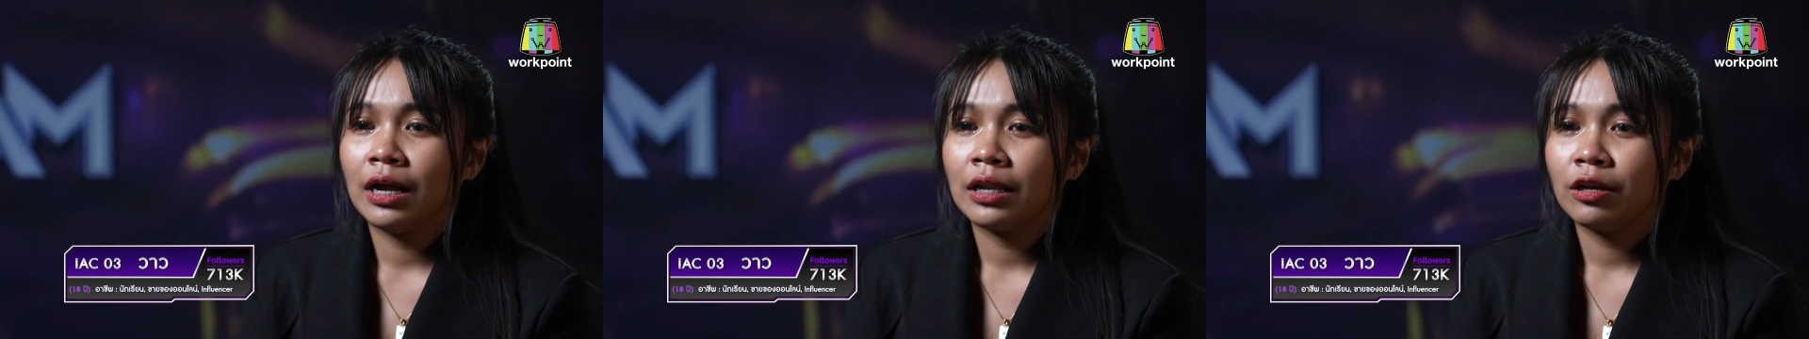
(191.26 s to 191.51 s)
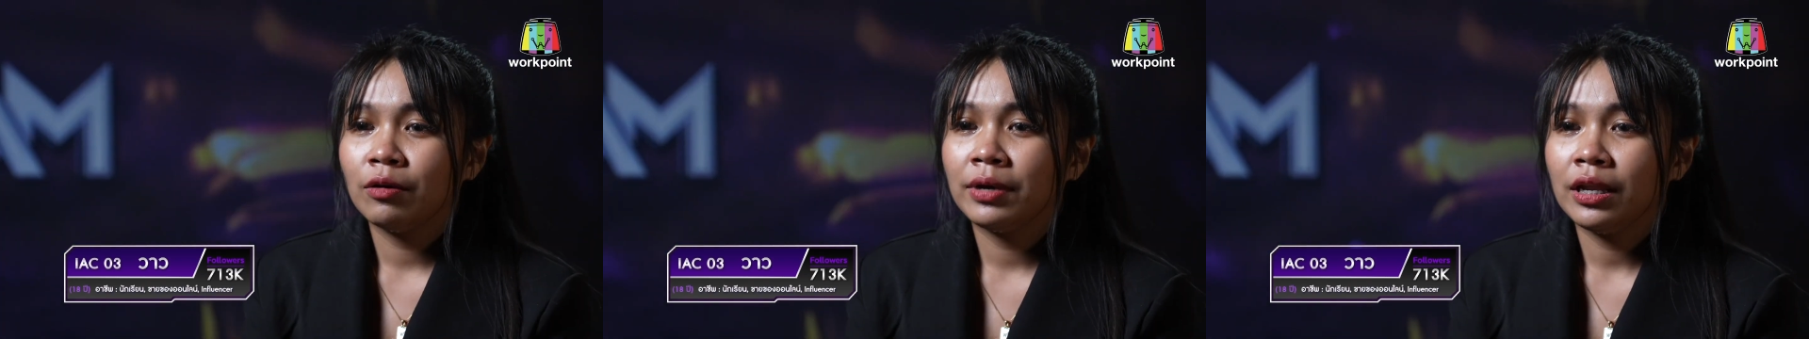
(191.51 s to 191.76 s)
การ
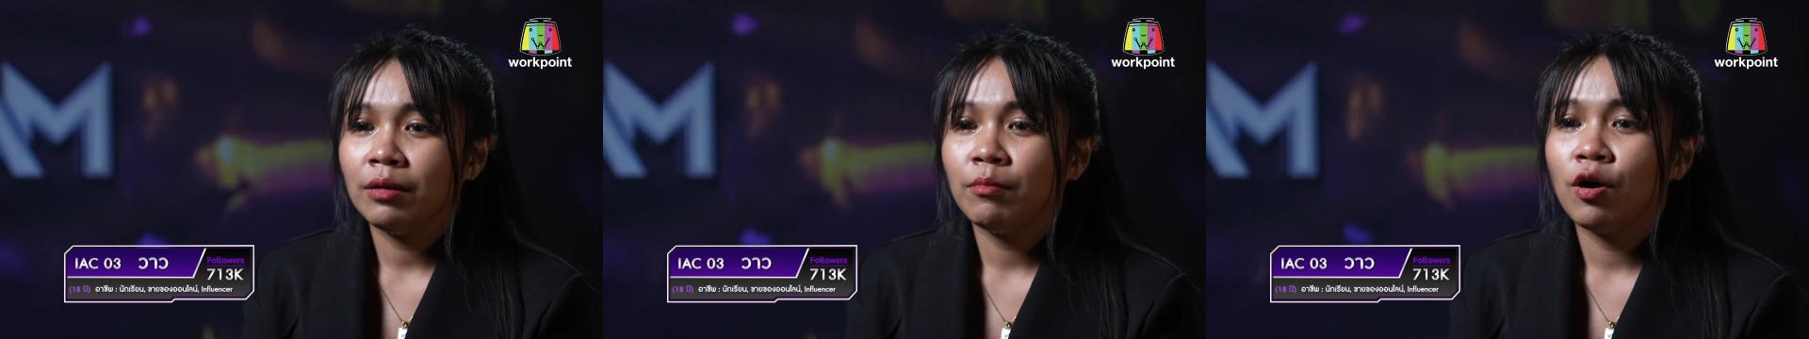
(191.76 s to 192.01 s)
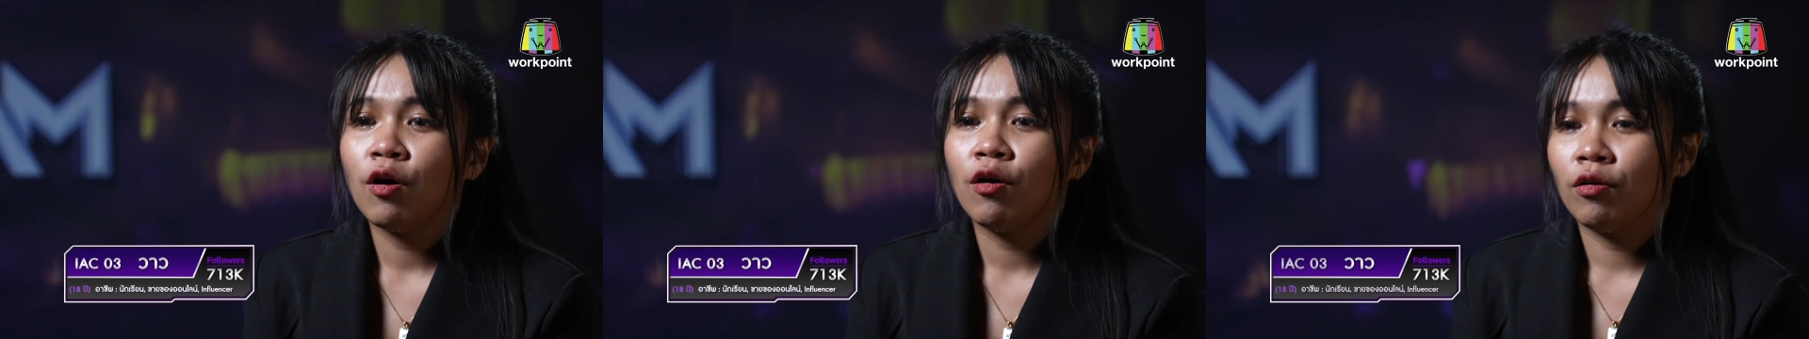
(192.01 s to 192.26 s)
ก็ไม่ได้
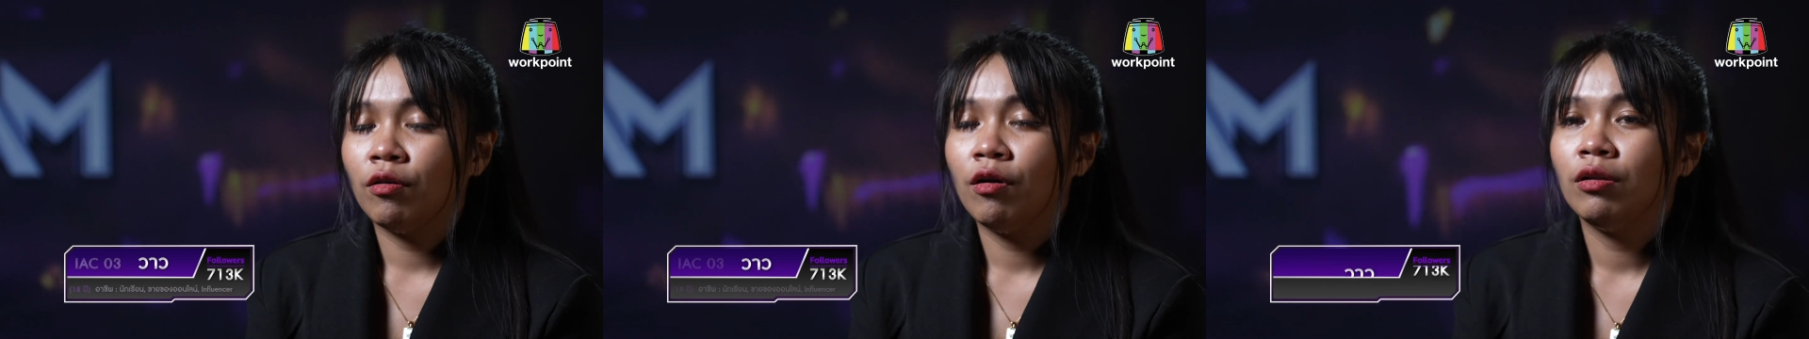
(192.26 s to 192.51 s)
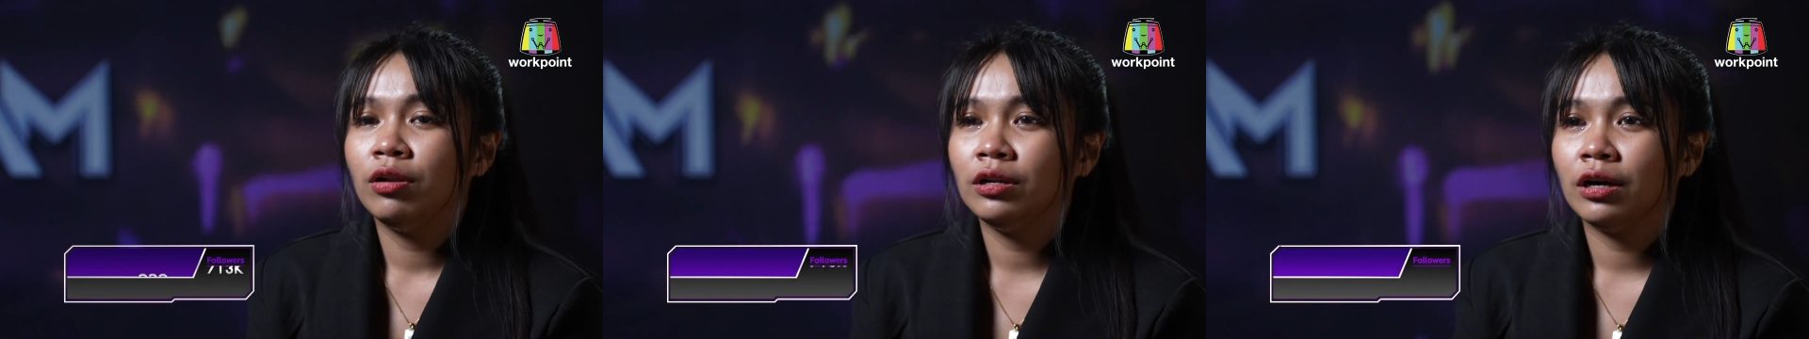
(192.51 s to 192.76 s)
มอง
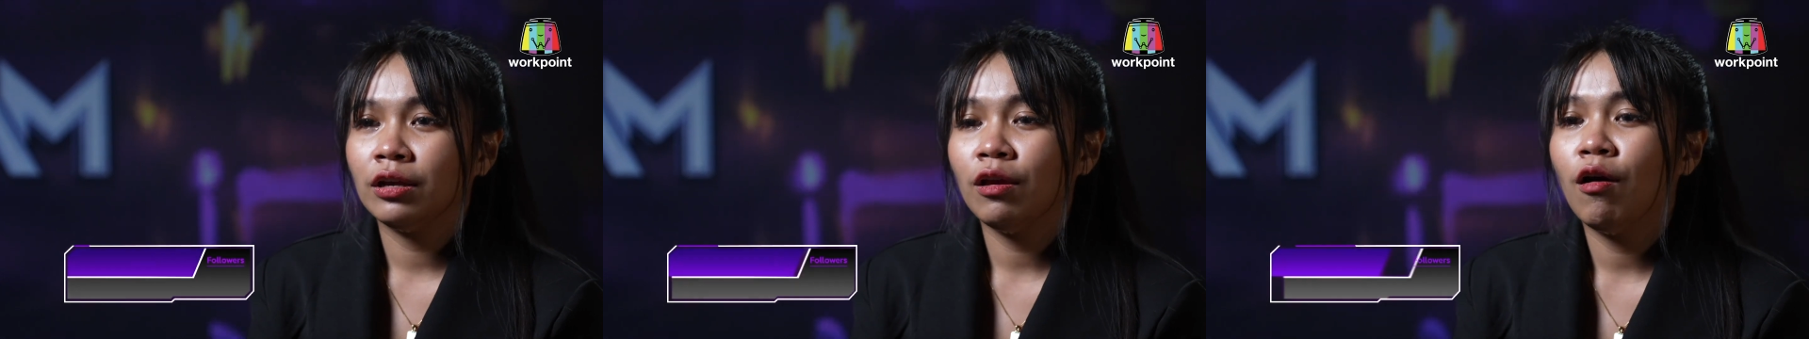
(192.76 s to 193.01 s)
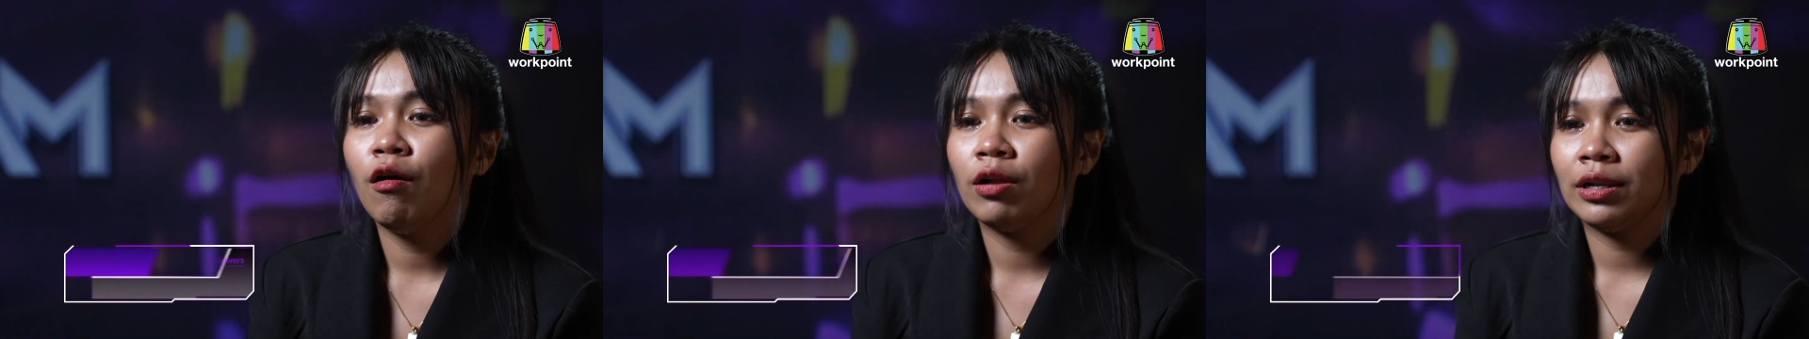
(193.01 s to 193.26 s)
เรื่อง
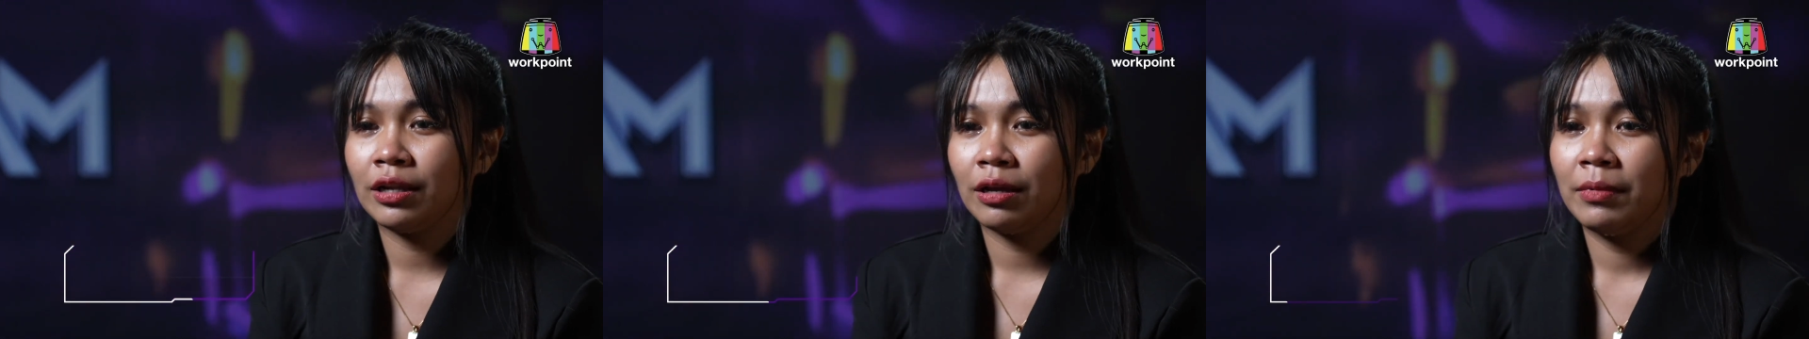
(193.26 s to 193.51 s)
ยอด